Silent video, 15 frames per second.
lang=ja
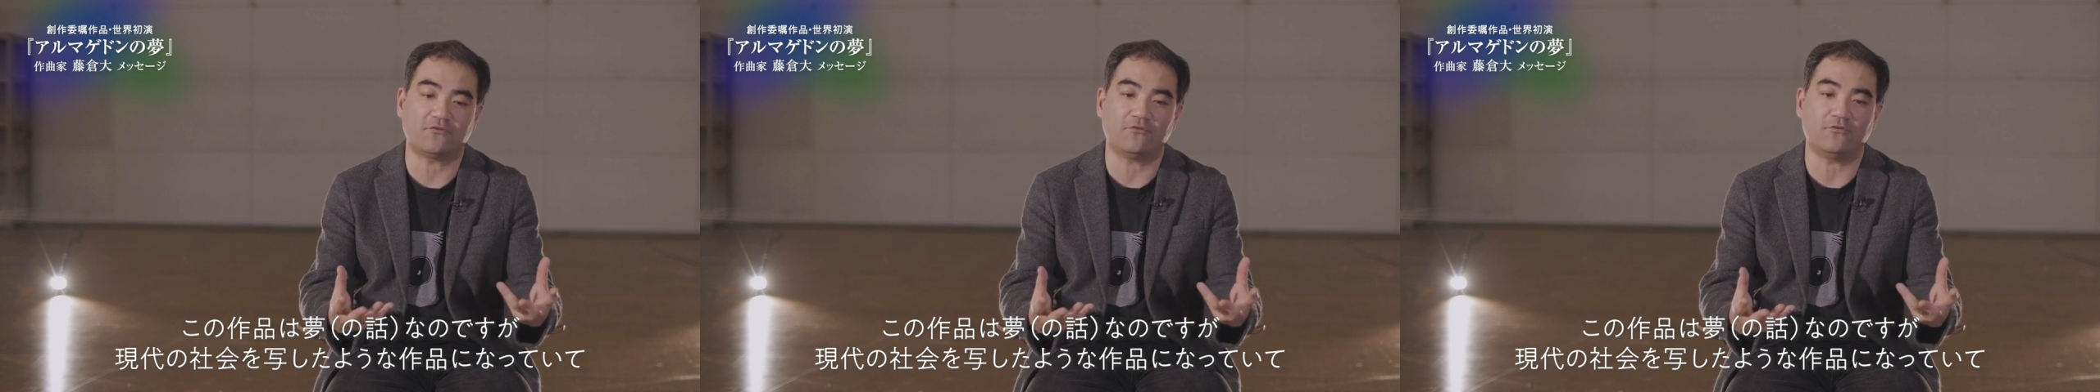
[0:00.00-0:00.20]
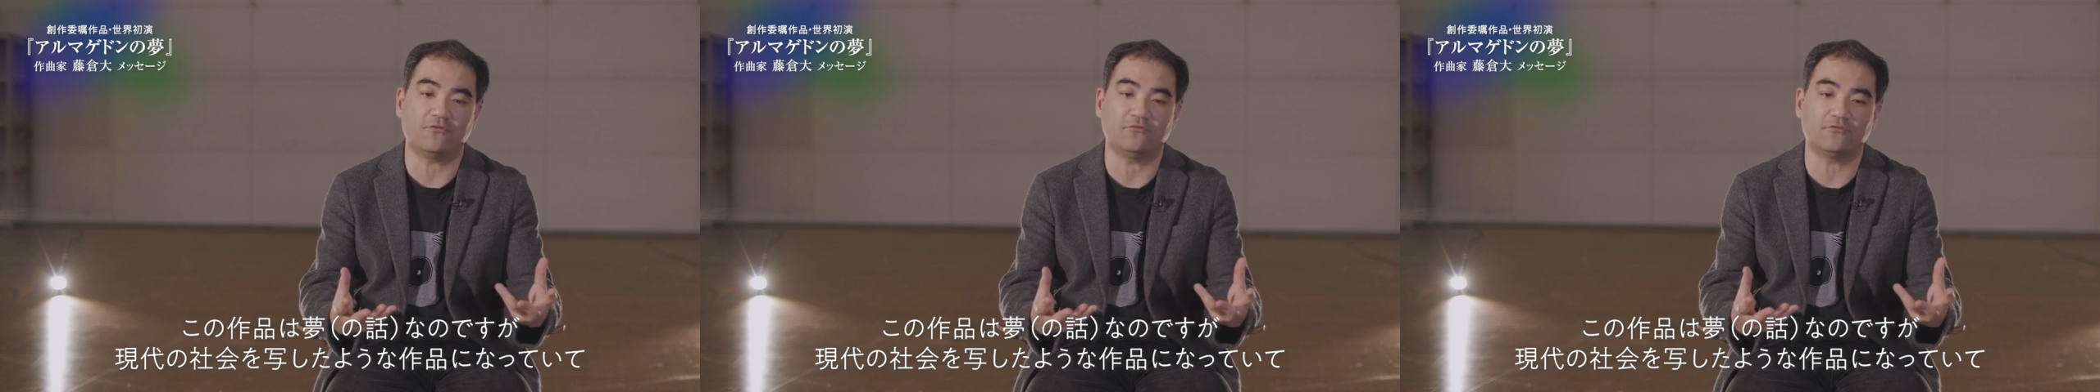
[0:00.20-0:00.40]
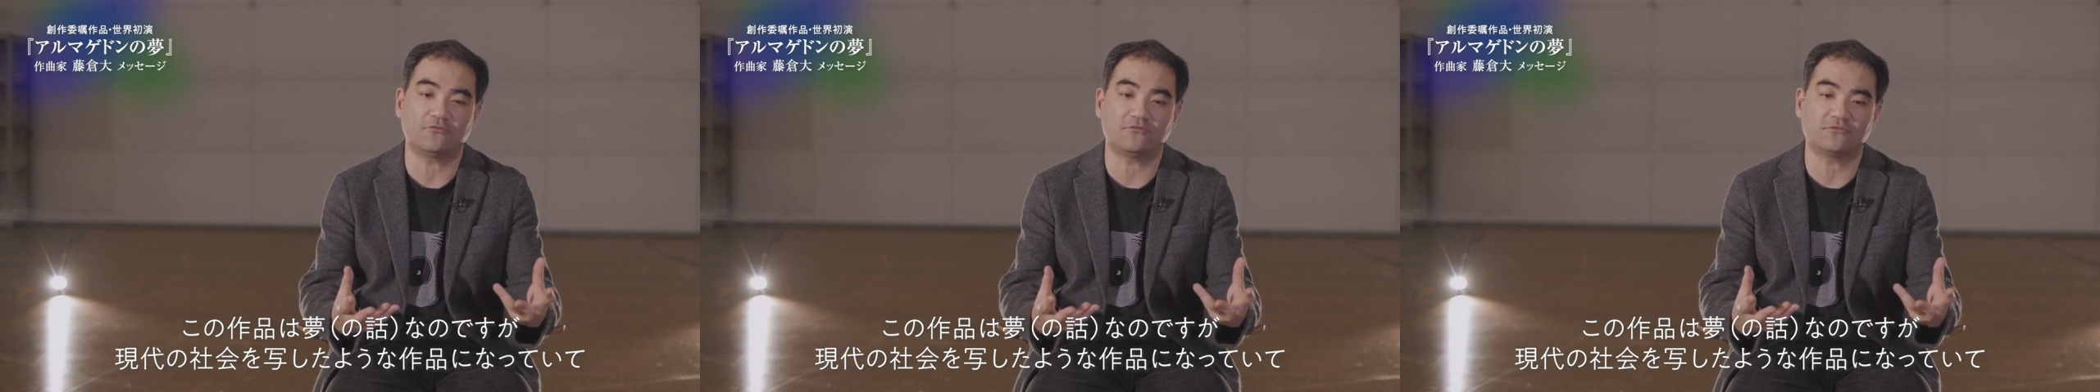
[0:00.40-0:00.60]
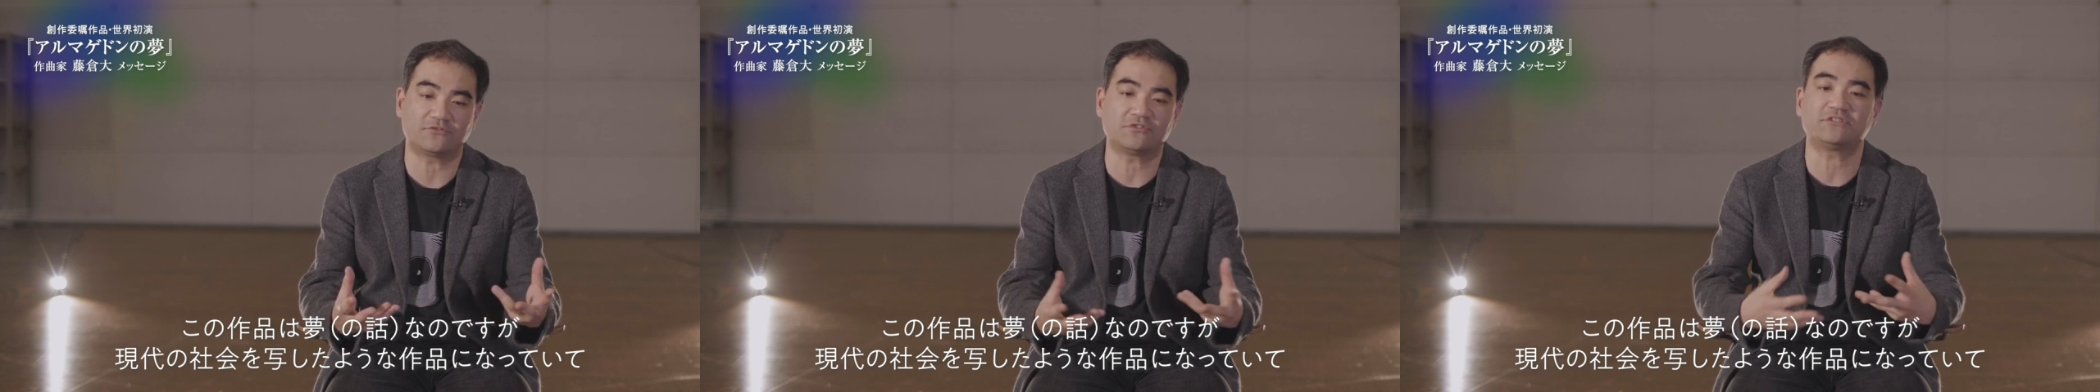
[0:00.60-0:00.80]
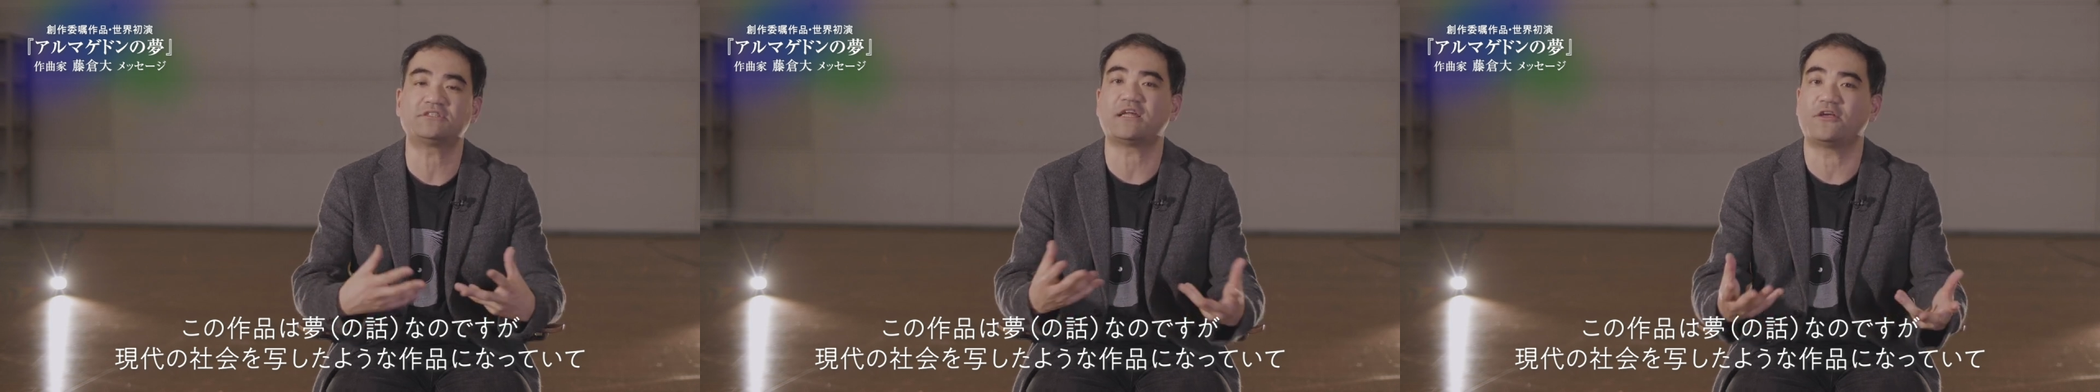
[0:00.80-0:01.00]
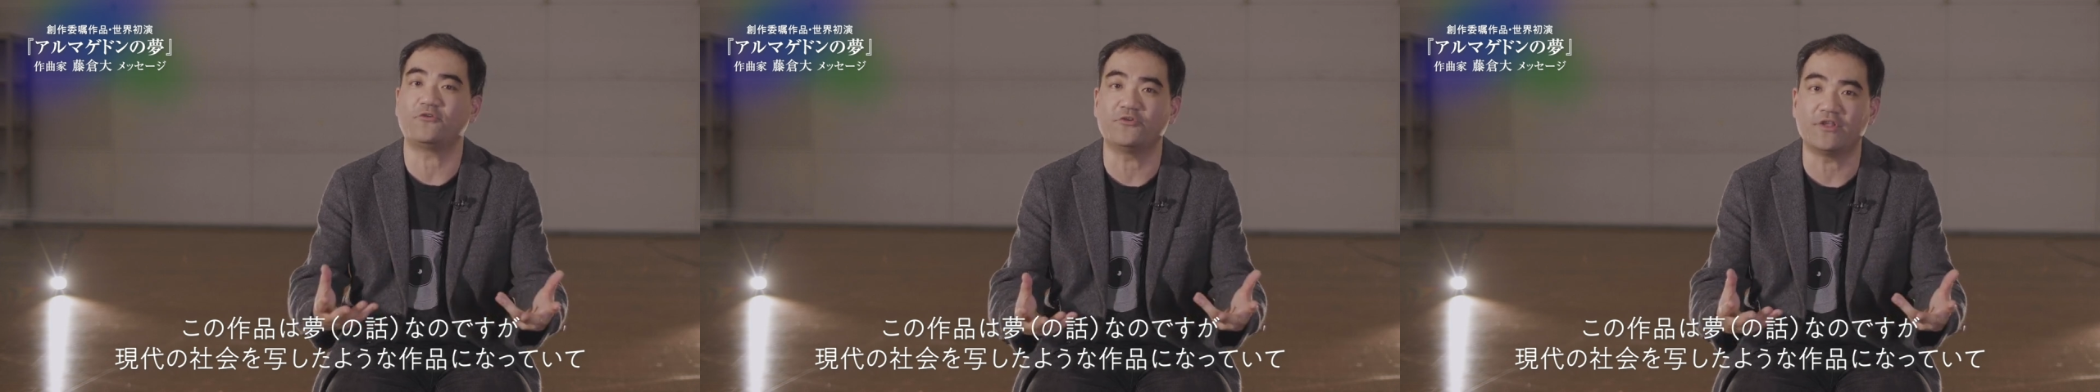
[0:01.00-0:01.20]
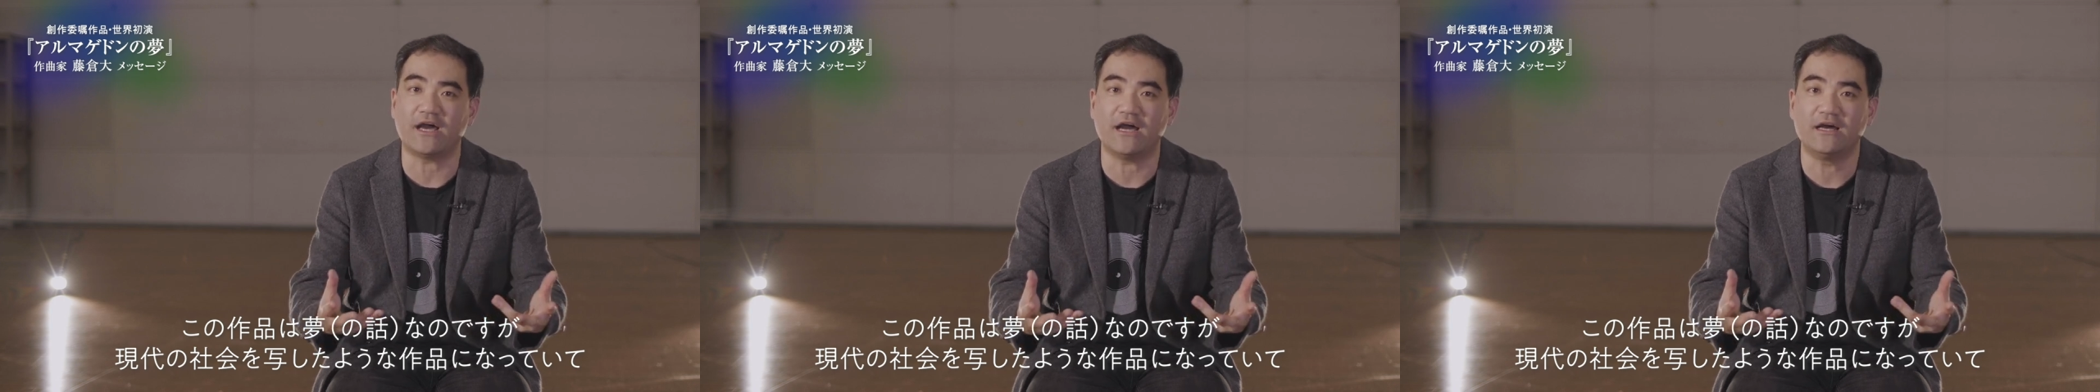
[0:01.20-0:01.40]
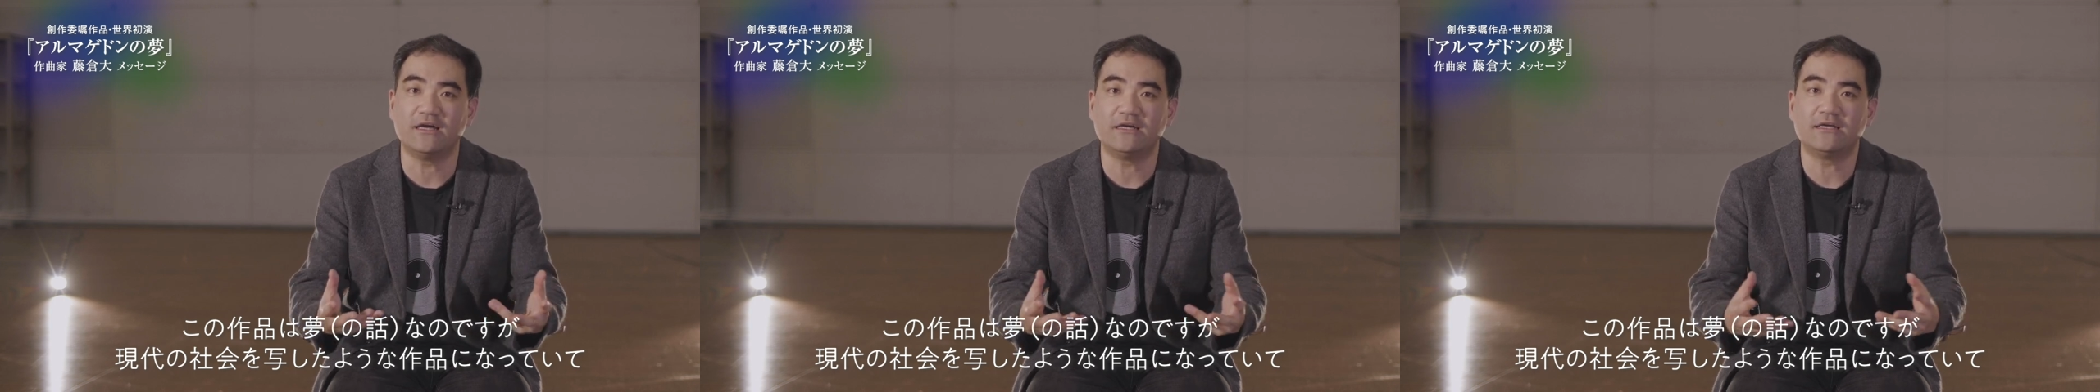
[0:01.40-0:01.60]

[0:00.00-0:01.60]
こう映したような、